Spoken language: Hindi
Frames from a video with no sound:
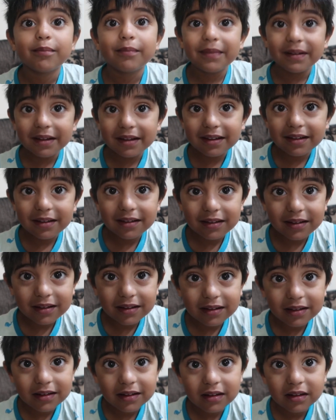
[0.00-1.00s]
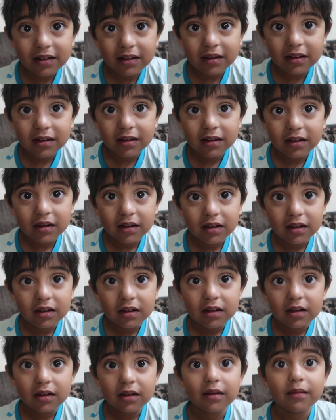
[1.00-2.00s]
आप बताओ ना आप मेरी चल रही
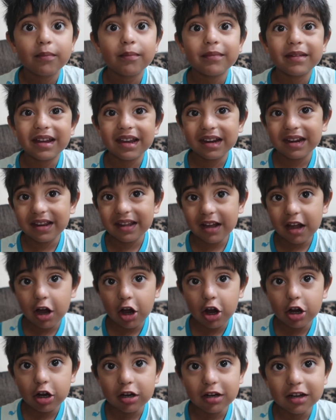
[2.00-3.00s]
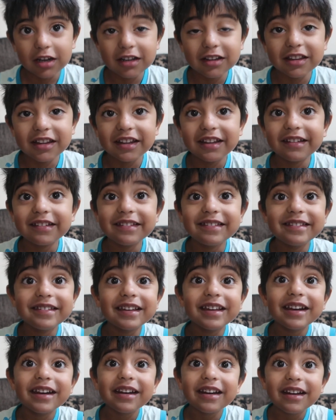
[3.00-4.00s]
है मेरी हॉलीडे
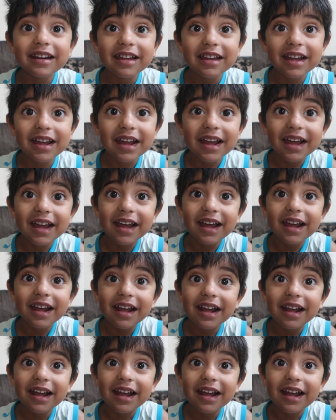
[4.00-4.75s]
रही है